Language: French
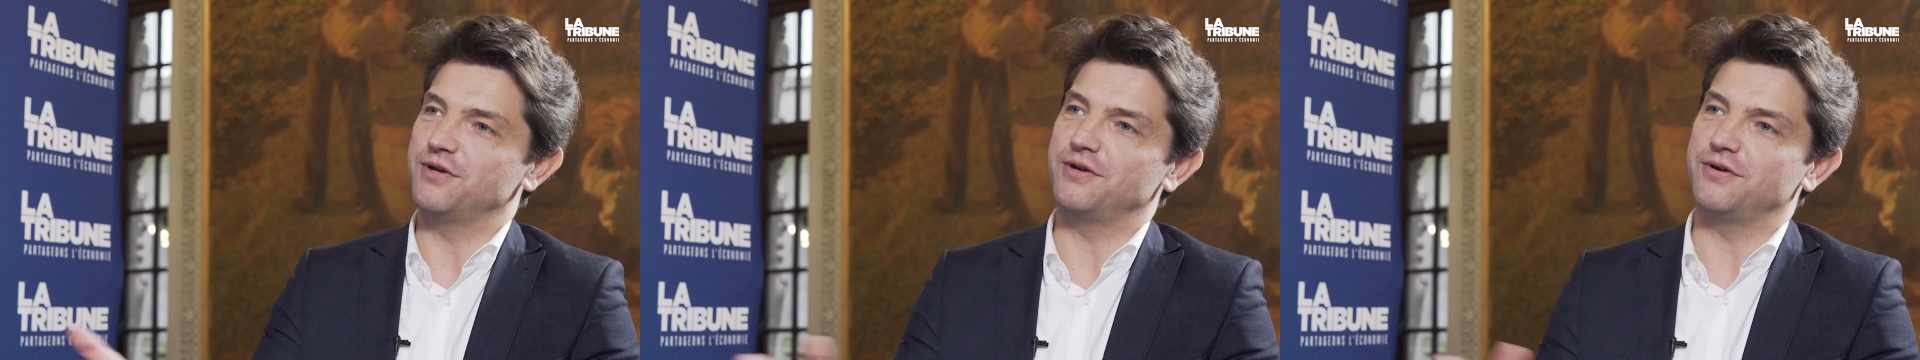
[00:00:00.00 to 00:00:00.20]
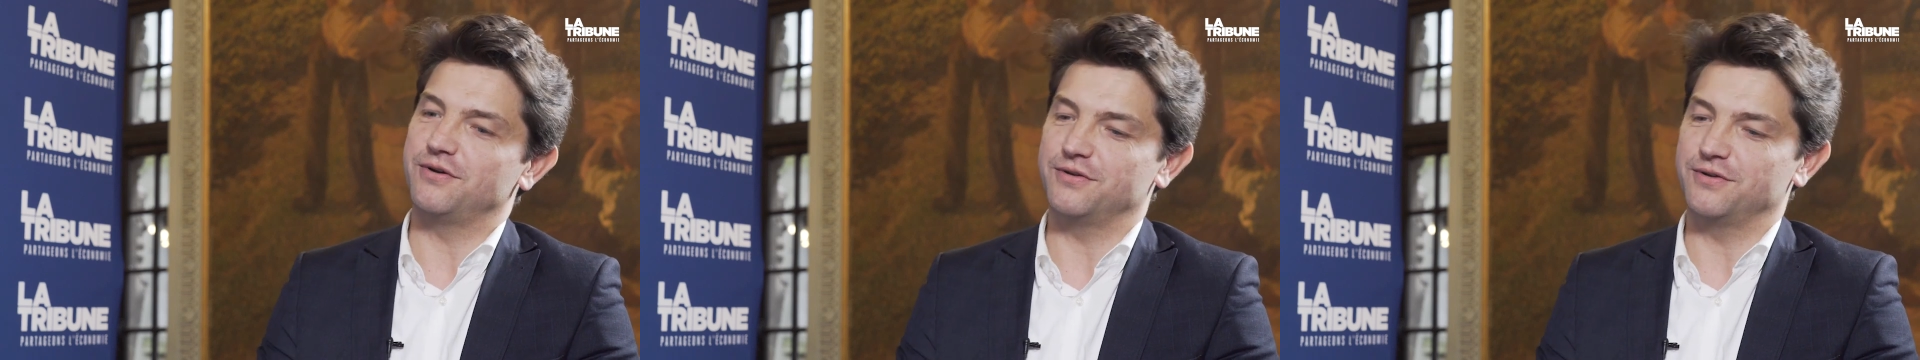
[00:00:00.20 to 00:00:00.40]

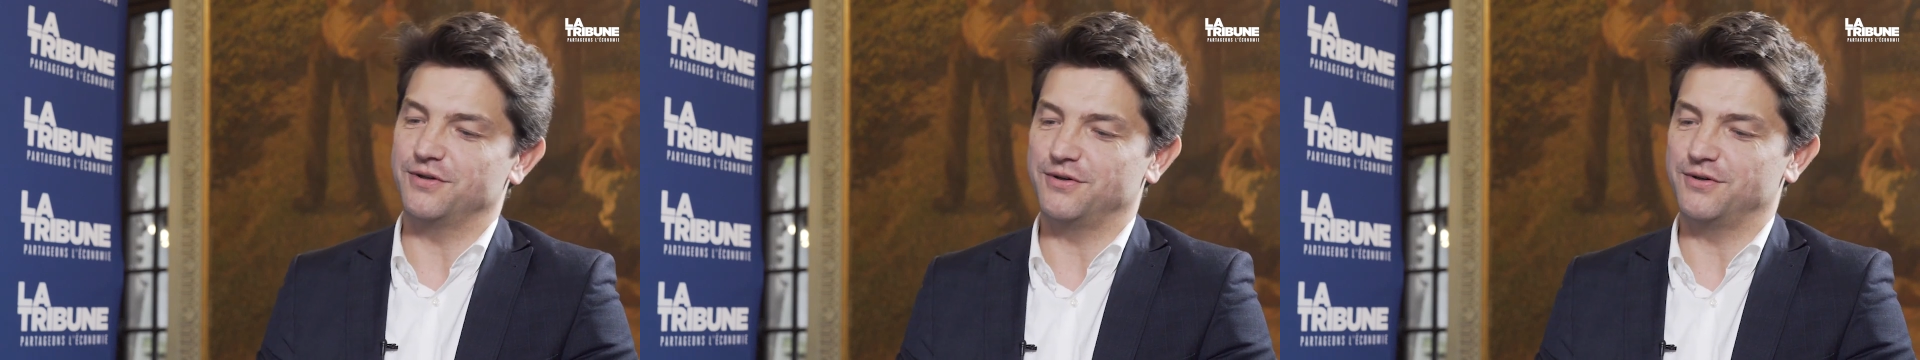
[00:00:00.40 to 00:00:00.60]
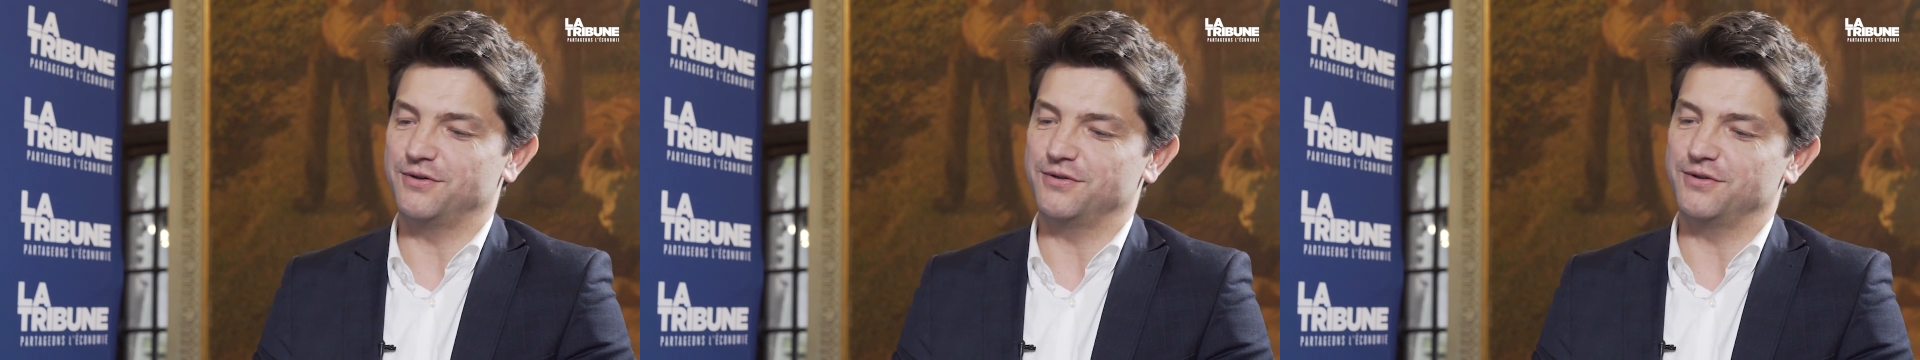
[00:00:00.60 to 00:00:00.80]

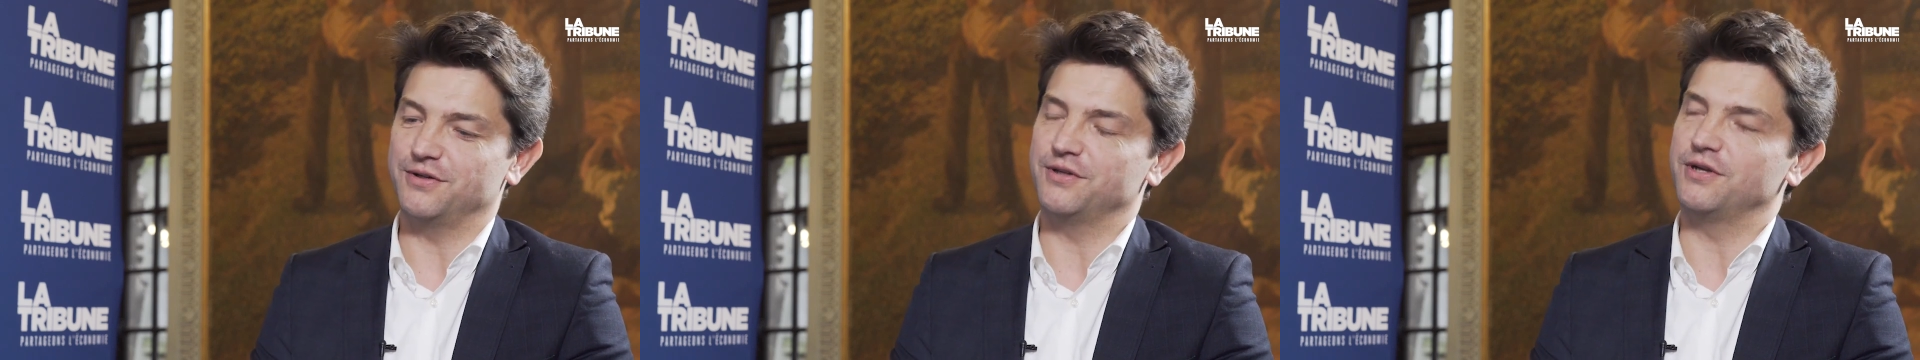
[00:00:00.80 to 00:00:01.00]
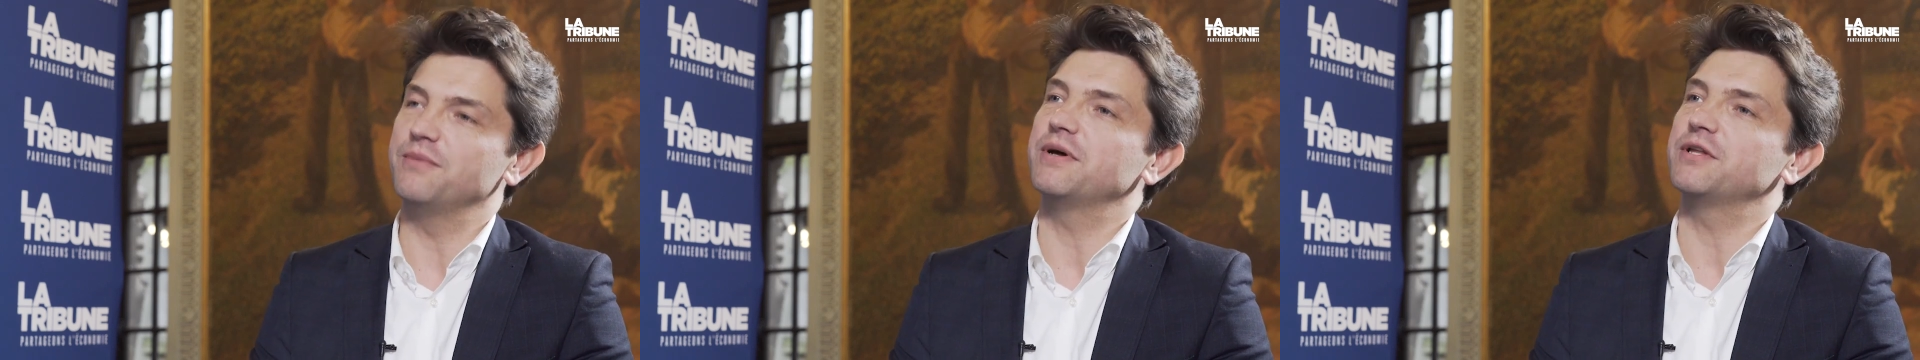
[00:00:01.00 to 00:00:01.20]
dans
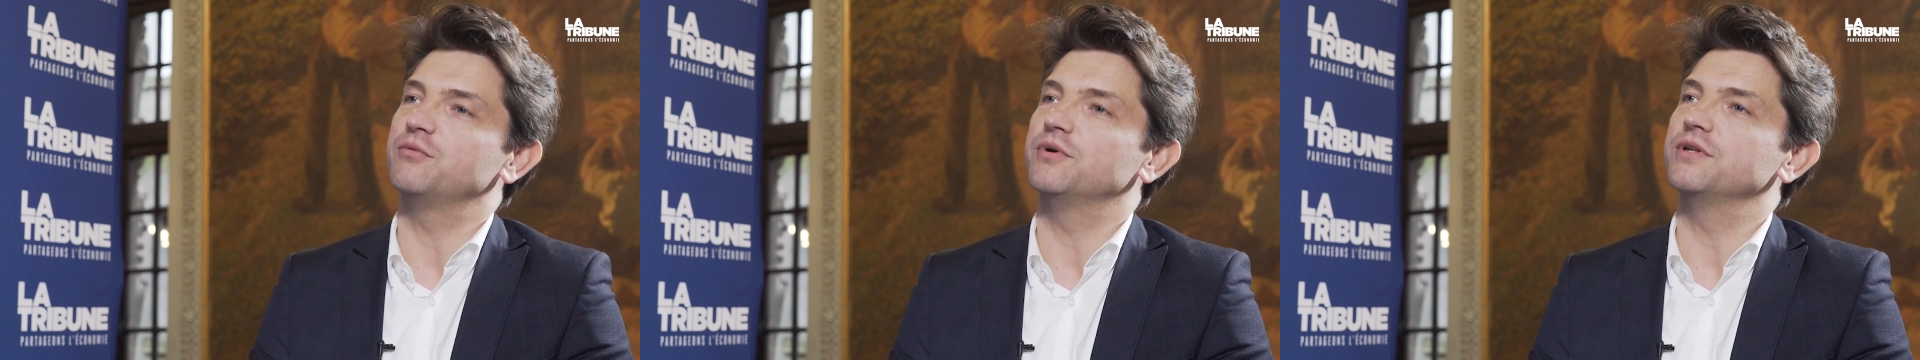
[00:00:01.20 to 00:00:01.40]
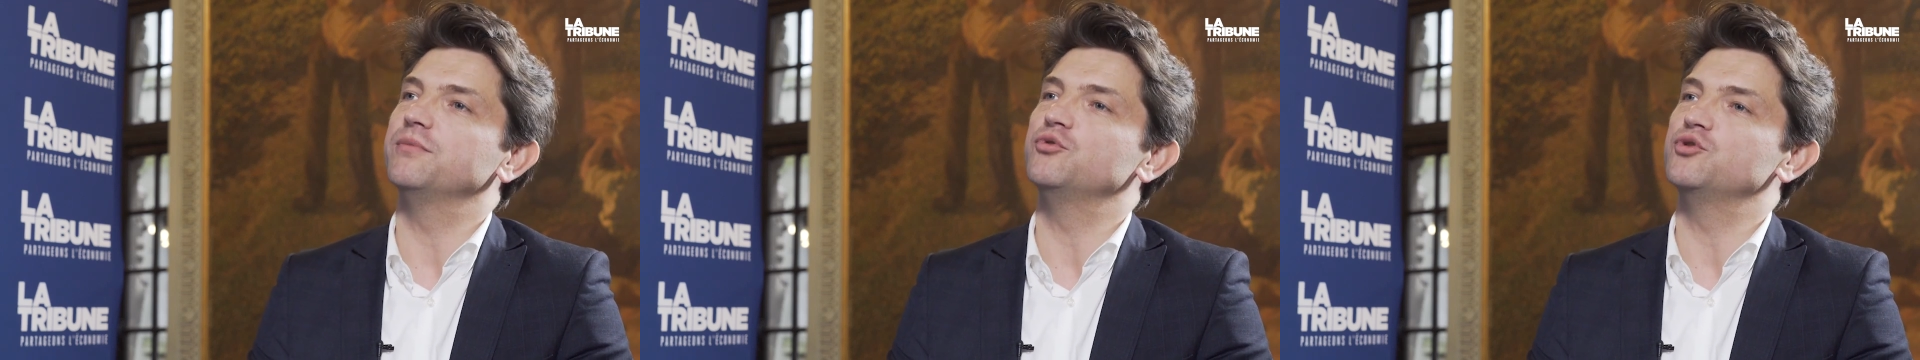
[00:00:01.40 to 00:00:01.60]
le
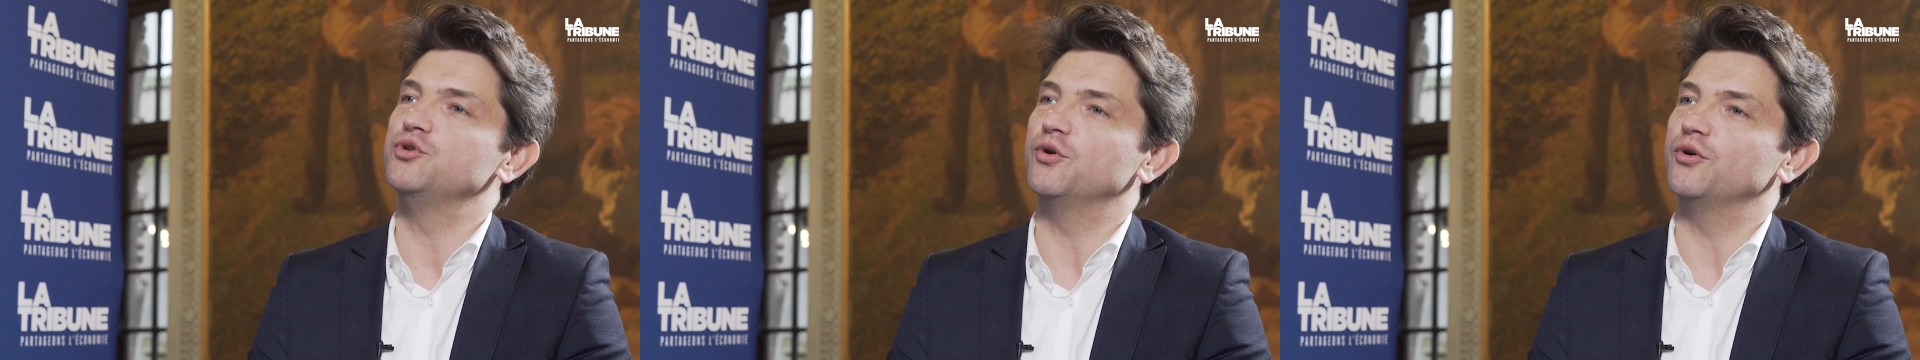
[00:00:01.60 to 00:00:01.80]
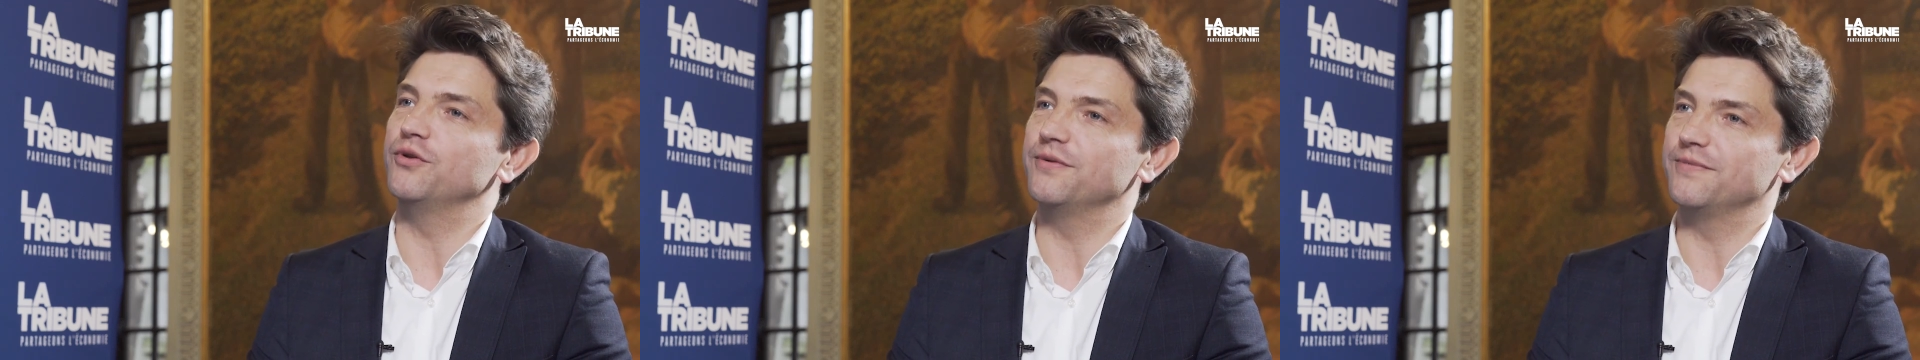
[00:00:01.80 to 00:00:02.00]
département des
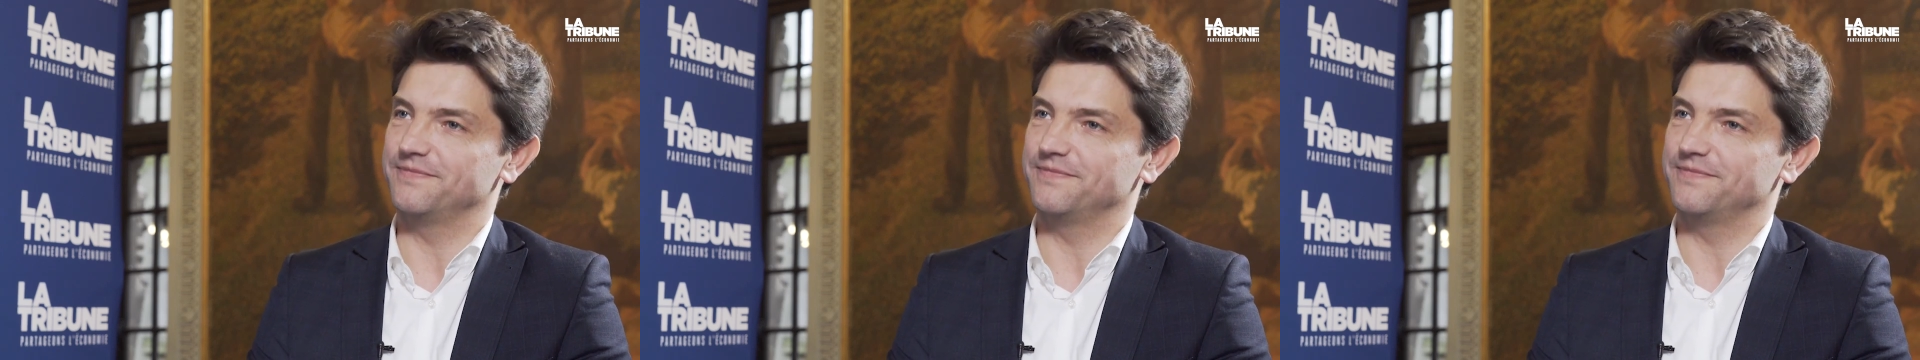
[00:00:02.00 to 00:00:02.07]
Bouches-du-Rhône.